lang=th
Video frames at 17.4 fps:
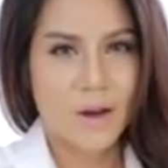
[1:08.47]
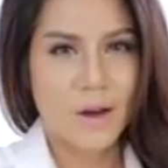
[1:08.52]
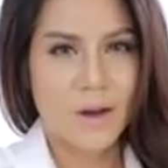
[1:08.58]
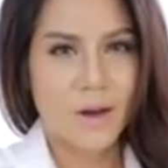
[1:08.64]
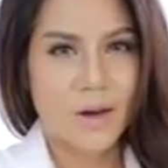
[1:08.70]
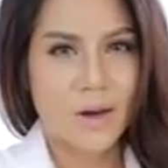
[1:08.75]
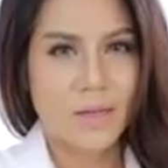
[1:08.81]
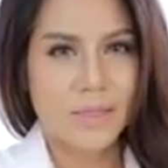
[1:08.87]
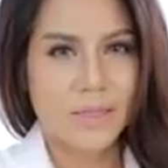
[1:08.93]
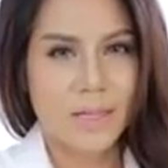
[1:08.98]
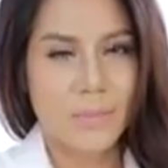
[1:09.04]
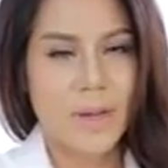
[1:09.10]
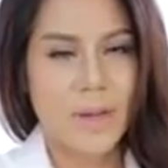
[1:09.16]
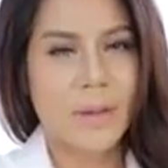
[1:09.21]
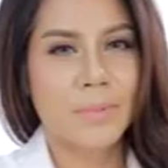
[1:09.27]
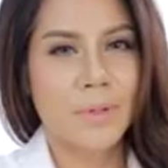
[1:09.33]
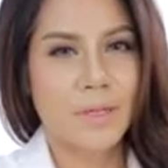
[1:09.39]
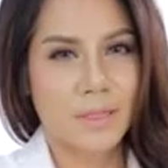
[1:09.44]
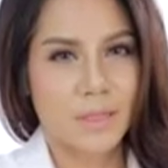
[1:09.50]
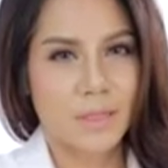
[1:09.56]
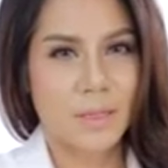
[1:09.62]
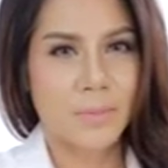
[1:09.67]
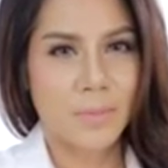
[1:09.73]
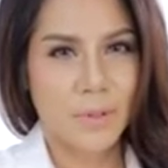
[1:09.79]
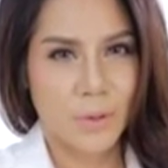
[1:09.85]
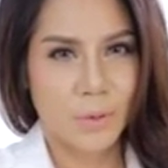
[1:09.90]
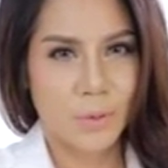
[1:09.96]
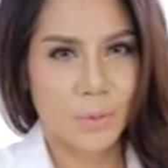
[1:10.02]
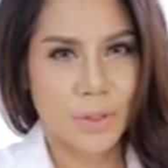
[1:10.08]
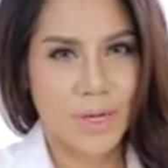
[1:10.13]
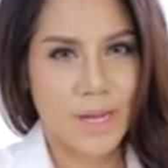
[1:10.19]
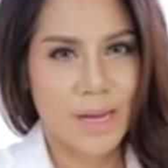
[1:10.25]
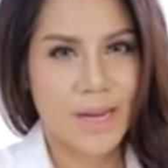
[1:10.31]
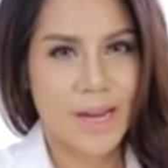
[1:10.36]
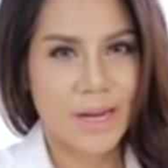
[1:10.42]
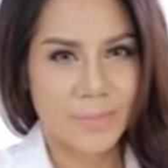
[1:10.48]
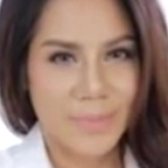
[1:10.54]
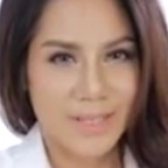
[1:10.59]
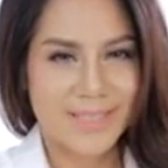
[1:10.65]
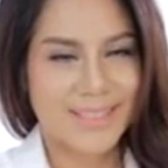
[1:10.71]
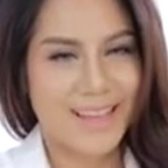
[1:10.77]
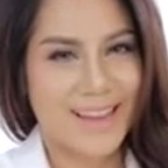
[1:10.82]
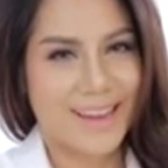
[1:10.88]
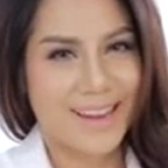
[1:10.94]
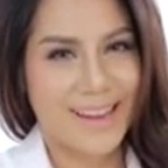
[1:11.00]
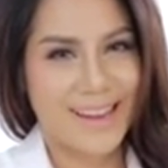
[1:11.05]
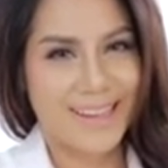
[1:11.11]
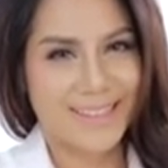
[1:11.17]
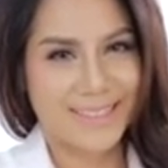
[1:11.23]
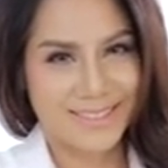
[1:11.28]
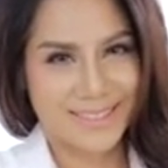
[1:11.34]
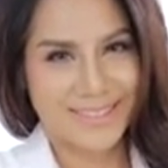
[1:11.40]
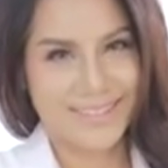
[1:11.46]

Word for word: ก็สามารถเผยผิวได้อย่างมั่นใจค่ะ